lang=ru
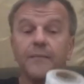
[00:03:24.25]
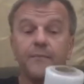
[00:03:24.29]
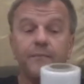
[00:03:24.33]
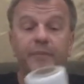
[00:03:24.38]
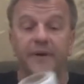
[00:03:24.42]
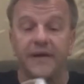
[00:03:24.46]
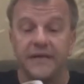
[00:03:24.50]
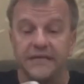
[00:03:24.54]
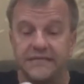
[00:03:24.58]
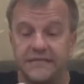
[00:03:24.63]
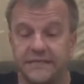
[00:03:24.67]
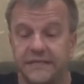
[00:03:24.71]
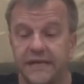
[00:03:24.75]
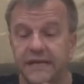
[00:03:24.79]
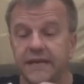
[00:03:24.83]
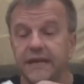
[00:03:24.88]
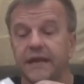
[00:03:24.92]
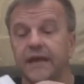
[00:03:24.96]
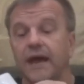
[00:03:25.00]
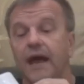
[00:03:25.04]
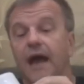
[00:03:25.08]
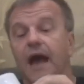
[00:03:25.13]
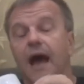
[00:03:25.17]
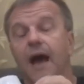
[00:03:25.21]

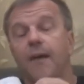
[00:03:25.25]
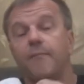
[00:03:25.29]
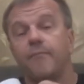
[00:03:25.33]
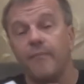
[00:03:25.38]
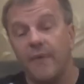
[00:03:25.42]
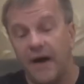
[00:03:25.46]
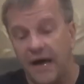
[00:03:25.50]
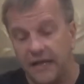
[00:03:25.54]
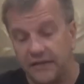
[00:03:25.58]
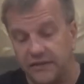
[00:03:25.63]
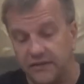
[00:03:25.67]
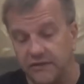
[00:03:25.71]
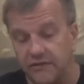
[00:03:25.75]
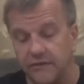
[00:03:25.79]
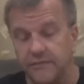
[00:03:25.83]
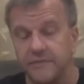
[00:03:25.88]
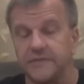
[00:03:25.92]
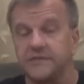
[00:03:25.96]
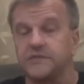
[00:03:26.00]
быстренько обматываем,